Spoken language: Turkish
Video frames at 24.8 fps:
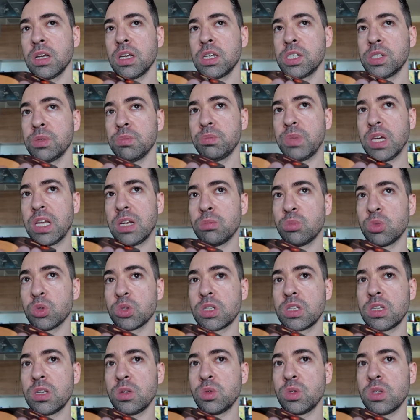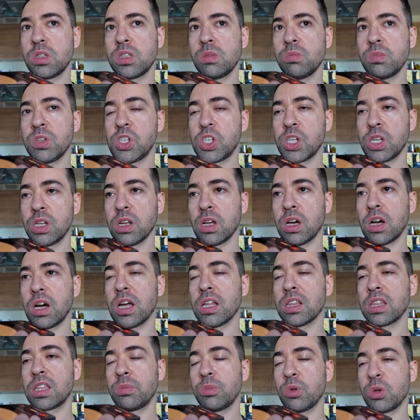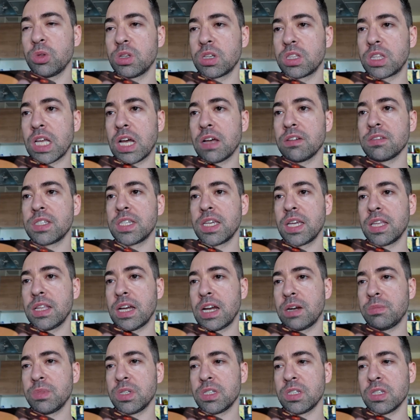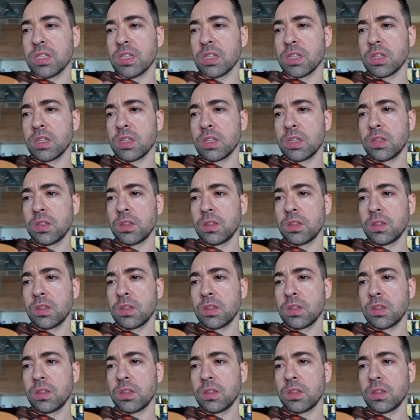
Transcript: Şimdi benim bu sinüzitim için antibiyotik tavsiye eder misin?